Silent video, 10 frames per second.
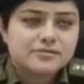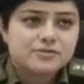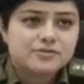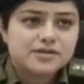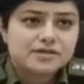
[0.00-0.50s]

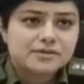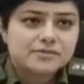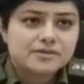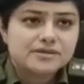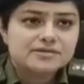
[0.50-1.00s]
हमको
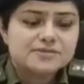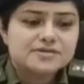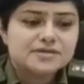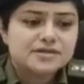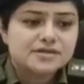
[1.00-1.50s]
देखना पड़ता है
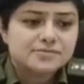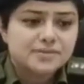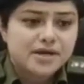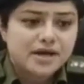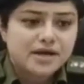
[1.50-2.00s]
स्पेशली
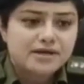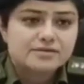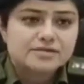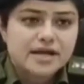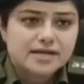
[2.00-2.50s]

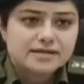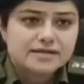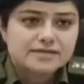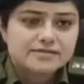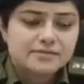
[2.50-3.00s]
मिहाड़
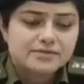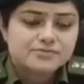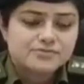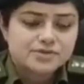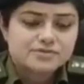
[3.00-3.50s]
शालगढ़ी जहाँ
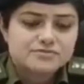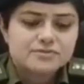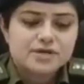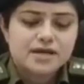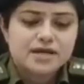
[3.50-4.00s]
पे शूटिंग
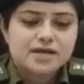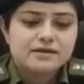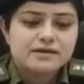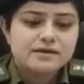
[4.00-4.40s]
स्टोन आ रहा